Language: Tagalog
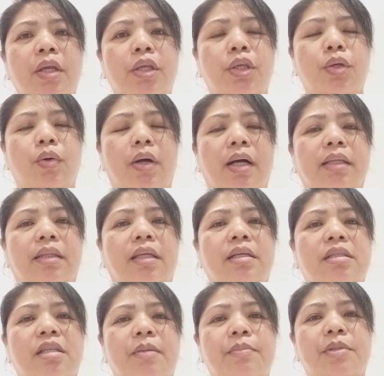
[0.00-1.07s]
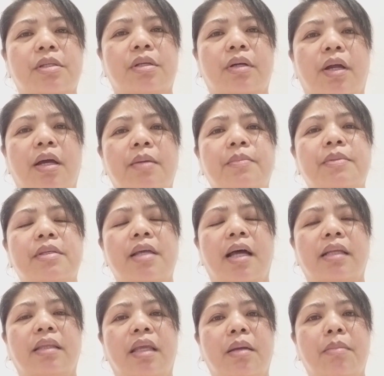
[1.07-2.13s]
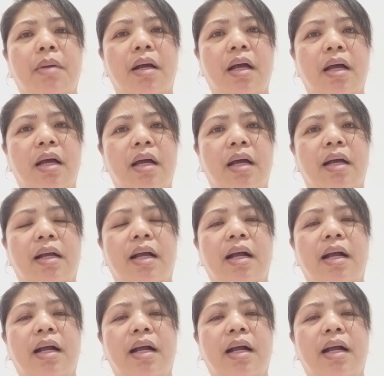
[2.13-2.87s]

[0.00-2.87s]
yung ating subscribes sa ating mga